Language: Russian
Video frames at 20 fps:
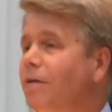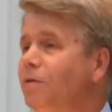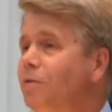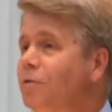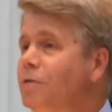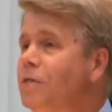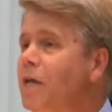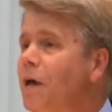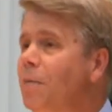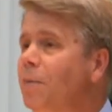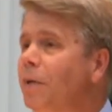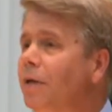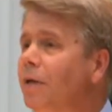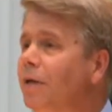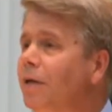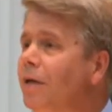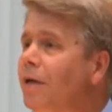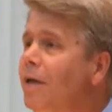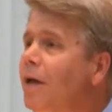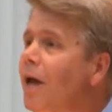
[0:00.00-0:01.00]
Друзья мои,
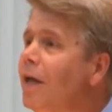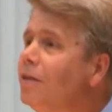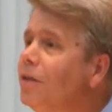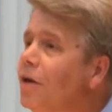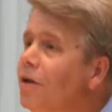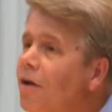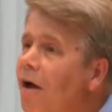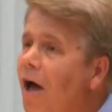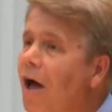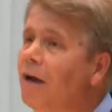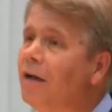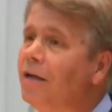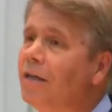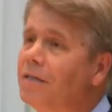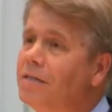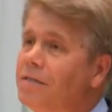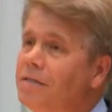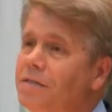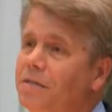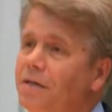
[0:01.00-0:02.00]
это
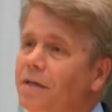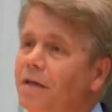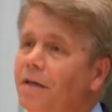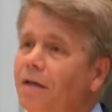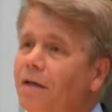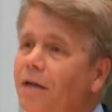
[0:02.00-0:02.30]
реальность.